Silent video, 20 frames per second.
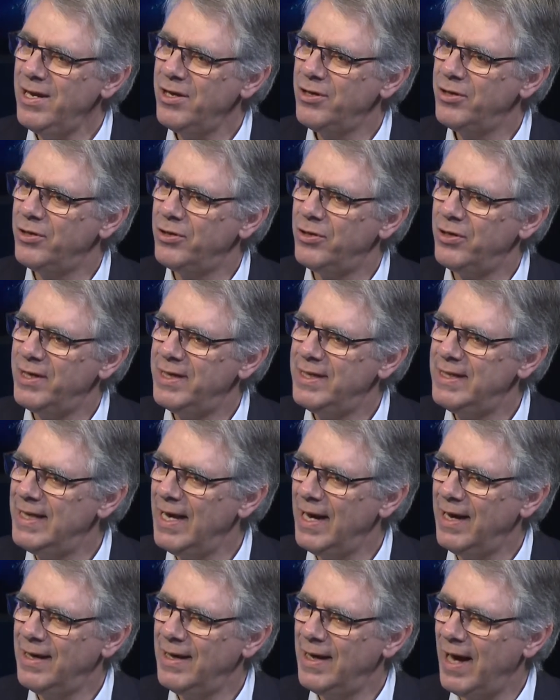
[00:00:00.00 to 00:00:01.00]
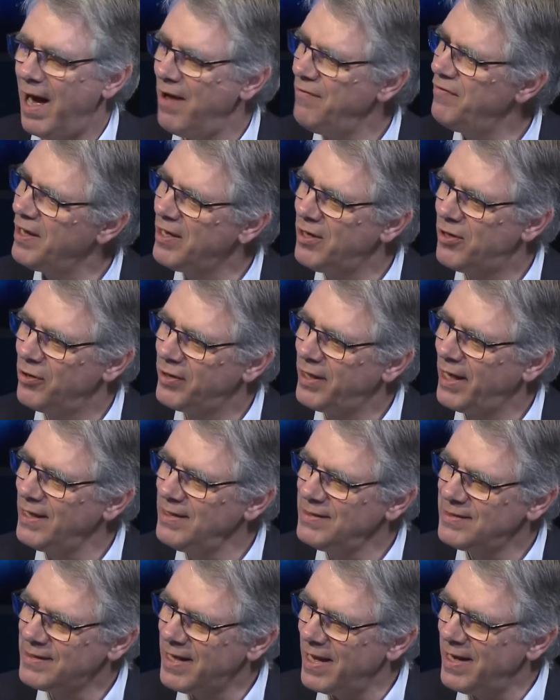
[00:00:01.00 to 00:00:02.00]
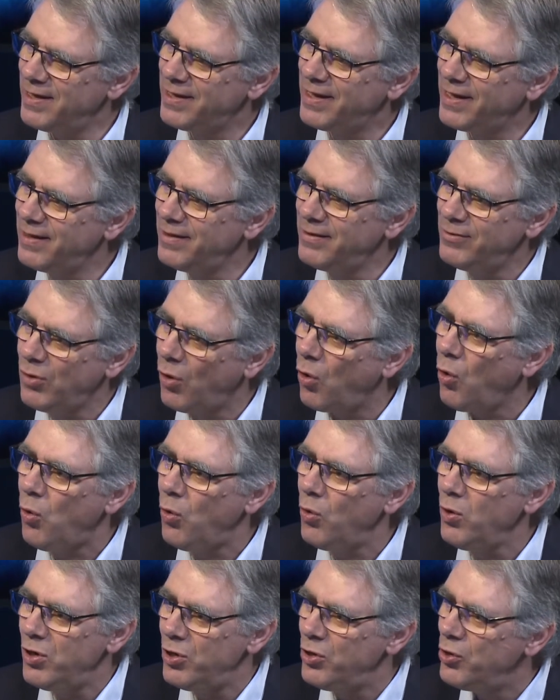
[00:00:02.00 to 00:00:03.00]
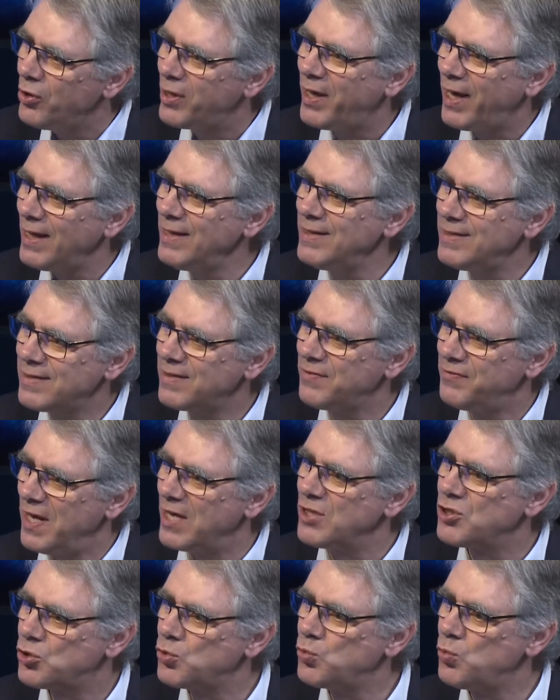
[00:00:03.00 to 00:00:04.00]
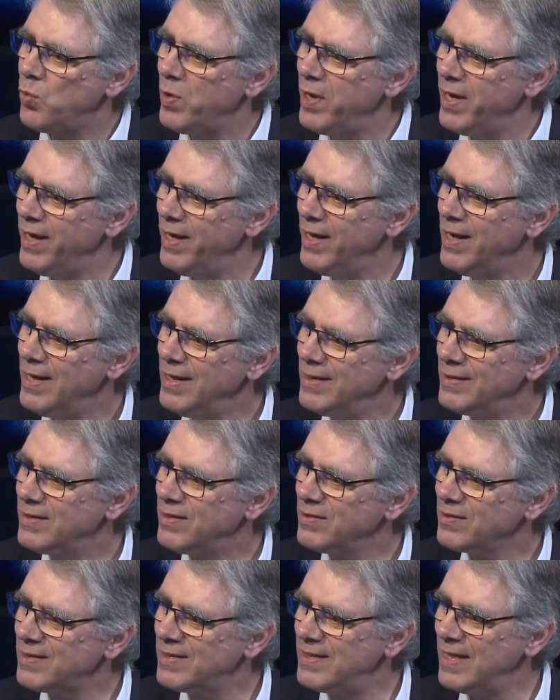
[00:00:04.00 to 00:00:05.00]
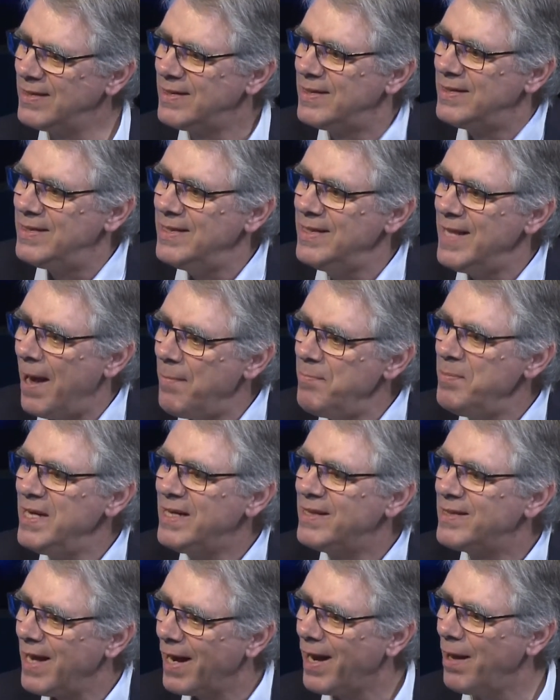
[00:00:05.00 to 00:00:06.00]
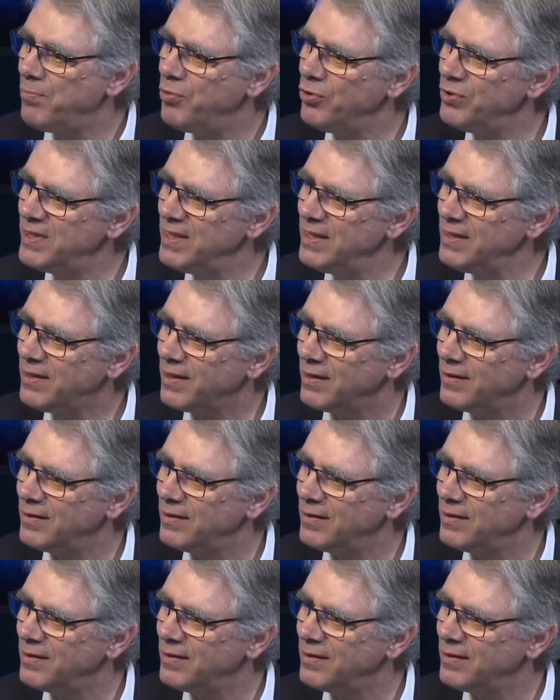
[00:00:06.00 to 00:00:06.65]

euh, lien avec le Christ, quel rôle le Christ vient jouer dans cette dynamique thérapeutique